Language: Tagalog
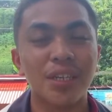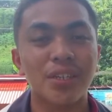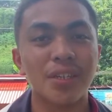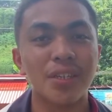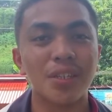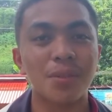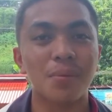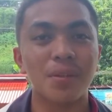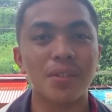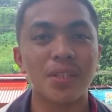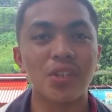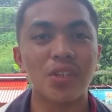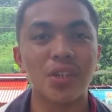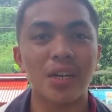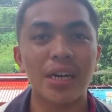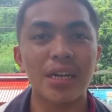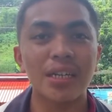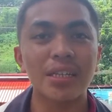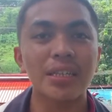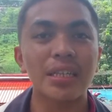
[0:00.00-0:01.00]
just message
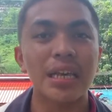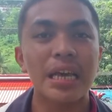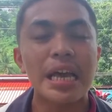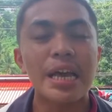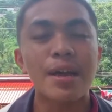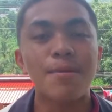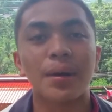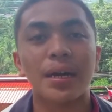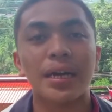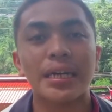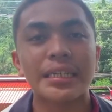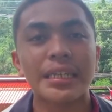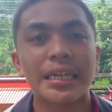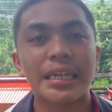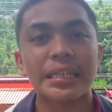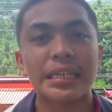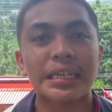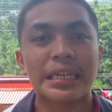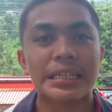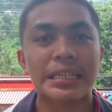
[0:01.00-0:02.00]
us pag
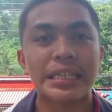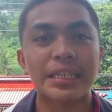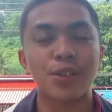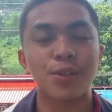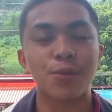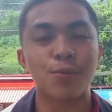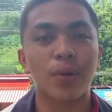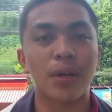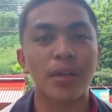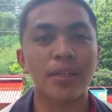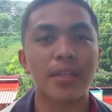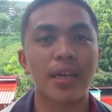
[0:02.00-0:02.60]
ang tagahati surprise.